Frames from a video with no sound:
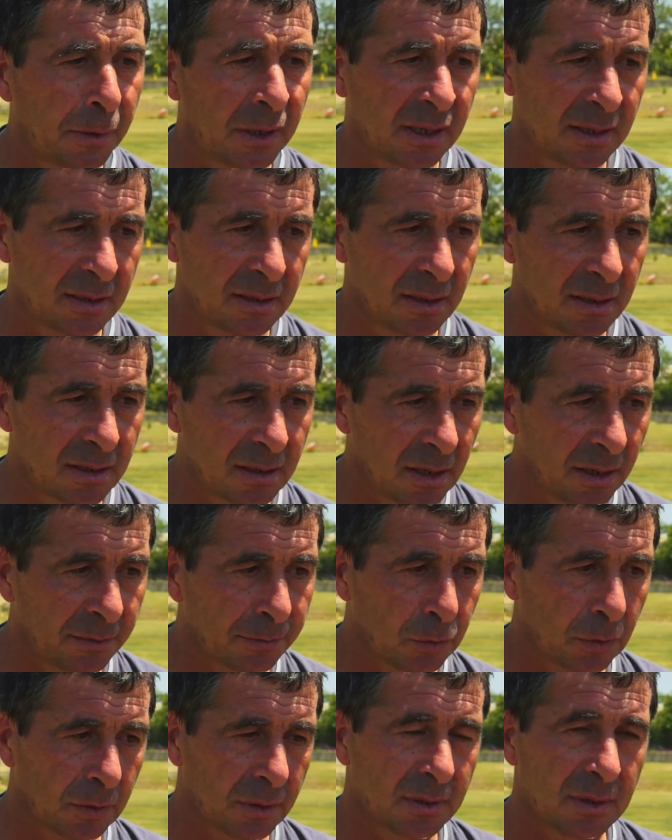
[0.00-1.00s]
пълен състав
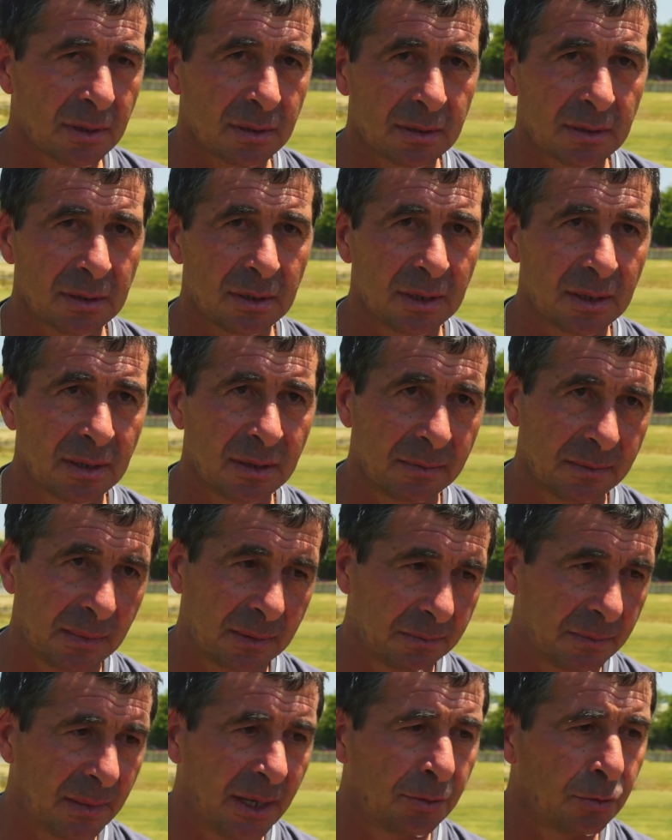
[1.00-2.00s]
тук с э,
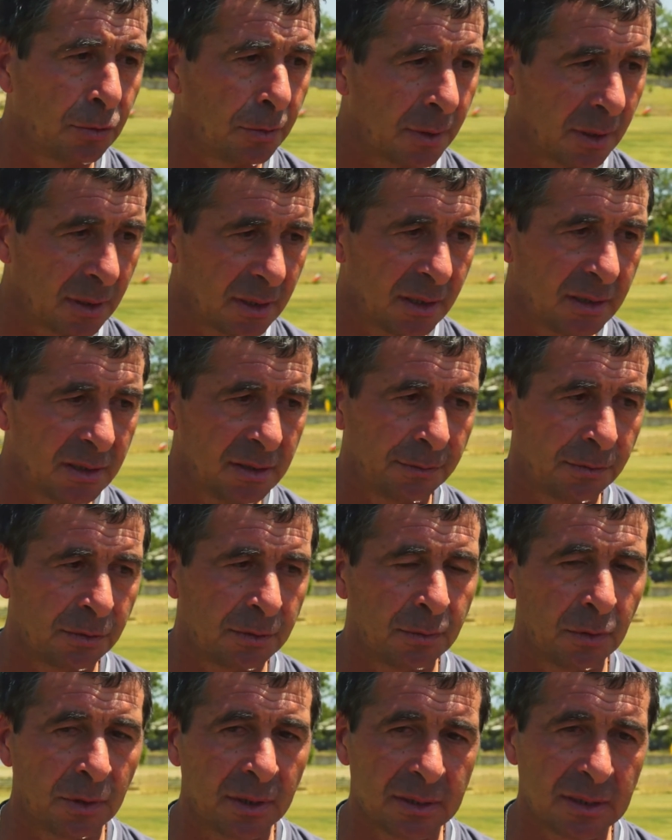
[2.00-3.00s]
най-добрите си
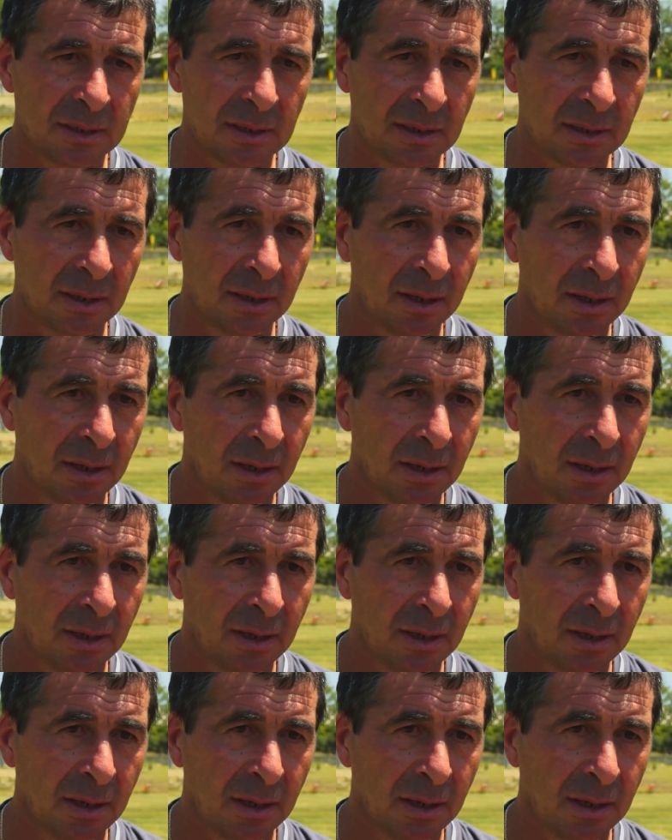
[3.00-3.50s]
футболисти,